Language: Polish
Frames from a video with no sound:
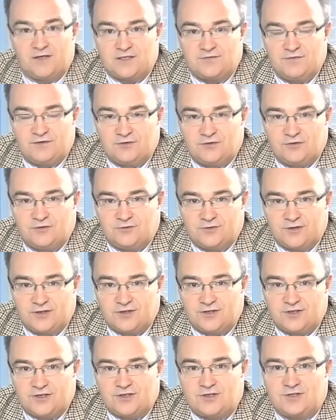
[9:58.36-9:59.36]
Państwa do
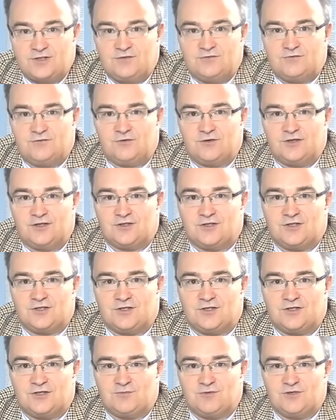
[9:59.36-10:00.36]
drugiej części. W drugiej
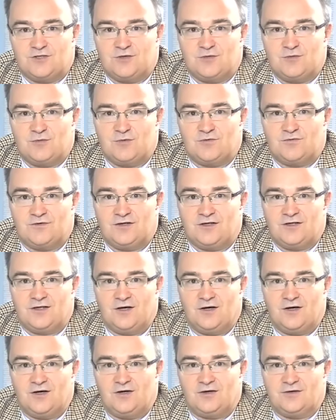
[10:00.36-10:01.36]
części będziemy
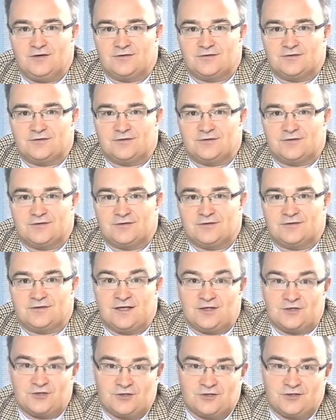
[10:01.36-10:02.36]
mówili o e,
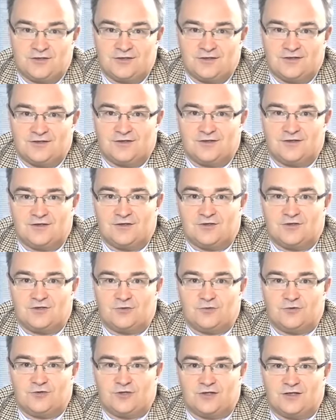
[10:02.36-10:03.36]
naszych
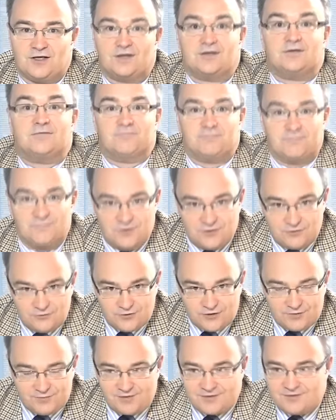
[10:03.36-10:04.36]
sojusznikach.
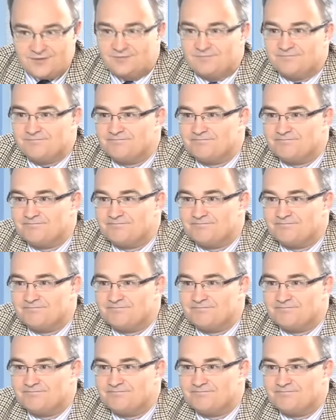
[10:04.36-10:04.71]
Dziękuję bardzo.